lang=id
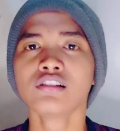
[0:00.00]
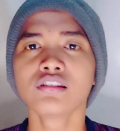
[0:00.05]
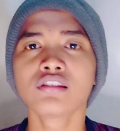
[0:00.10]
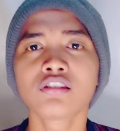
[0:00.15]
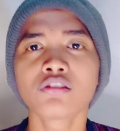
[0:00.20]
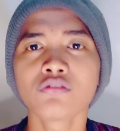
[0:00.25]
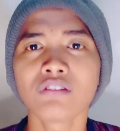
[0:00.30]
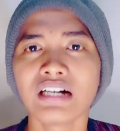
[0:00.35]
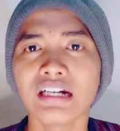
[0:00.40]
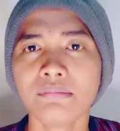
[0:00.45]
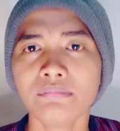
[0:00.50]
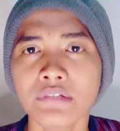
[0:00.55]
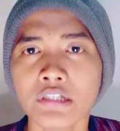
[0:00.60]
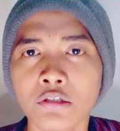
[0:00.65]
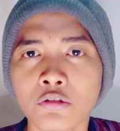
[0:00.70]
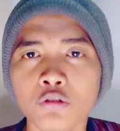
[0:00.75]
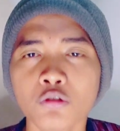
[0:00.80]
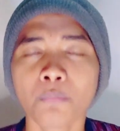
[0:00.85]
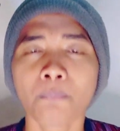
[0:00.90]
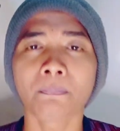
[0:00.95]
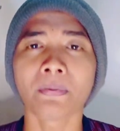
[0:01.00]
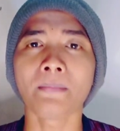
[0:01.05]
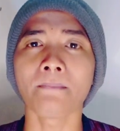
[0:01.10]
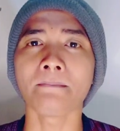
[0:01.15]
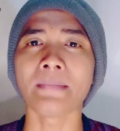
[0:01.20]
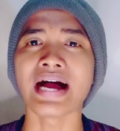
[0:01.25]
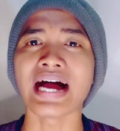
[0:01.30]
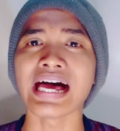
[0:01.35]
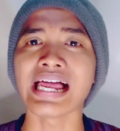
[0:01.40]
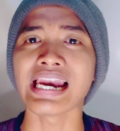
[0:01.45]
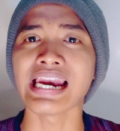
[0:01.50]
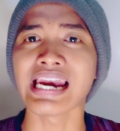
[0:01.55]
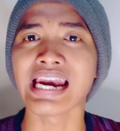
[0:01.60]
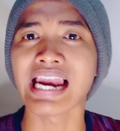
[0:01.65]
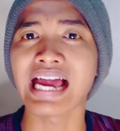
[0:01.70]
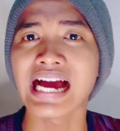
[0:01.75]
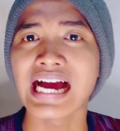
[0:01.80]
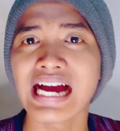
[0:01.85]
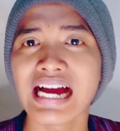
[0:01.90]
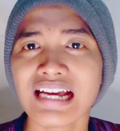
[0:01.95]
suamiku
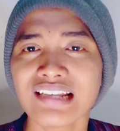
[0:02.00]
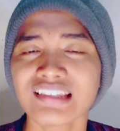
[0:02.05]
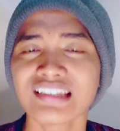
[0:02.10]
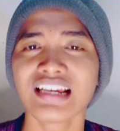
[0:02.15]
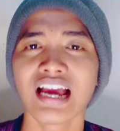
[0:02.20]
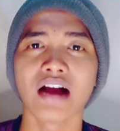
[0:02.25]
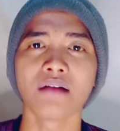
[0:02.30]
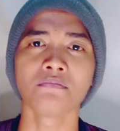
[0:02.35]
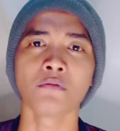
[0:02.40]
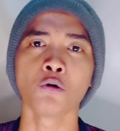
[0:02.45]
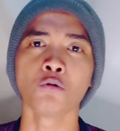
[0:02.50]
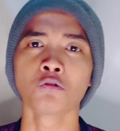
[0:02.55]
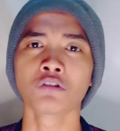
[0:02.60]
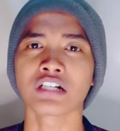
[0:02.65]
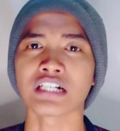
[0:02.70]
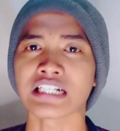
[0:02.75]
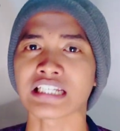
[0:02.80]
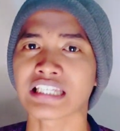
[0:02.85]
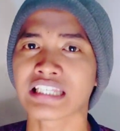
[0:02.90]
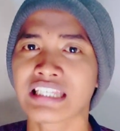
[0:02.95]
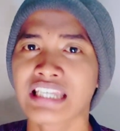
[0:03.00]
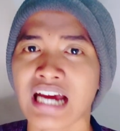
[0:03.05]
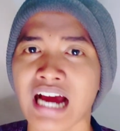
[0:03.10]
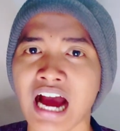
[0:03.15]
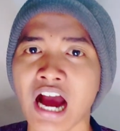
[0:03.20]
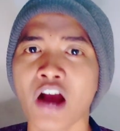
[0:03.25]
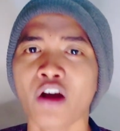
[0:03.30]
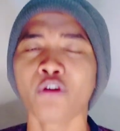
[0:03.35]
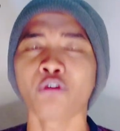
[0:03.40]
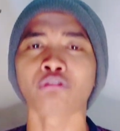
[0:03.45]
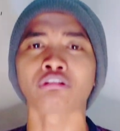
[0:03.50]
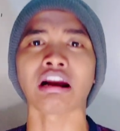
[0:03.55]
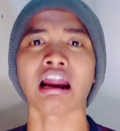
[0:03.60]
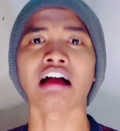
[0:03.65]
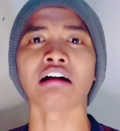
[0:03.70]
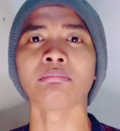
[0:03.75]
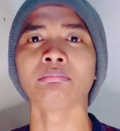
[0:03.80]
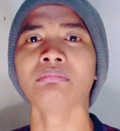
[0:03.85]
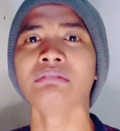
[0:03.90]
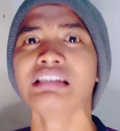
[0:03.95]
pemalas, nggak mau kerja,
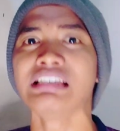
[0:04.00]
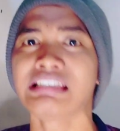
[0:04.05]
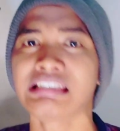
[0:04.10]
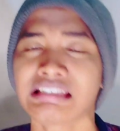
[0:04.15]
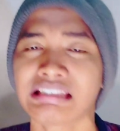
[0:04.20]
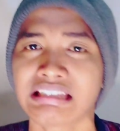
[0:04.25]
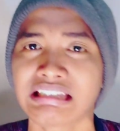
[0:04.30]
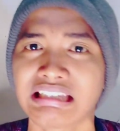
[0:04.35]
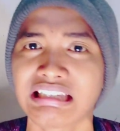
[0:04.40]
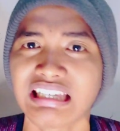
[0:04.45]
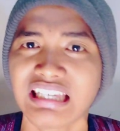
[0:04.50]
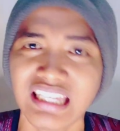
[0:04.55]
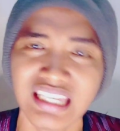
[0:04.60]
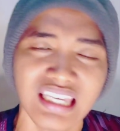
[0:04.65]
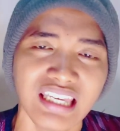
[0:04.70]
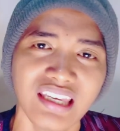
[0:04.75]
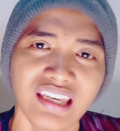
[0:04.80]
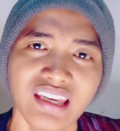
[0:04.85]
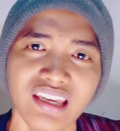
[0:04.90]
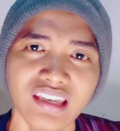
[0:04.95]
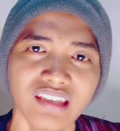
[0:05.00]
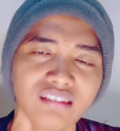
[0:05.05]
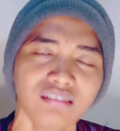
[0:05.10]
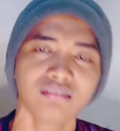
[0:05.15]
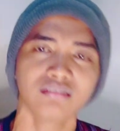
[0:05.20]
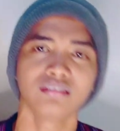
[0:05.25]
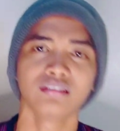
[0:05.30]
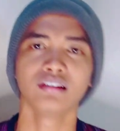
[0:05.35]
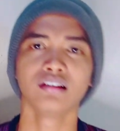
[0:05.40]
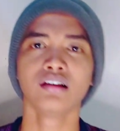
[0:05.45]
orang miskin.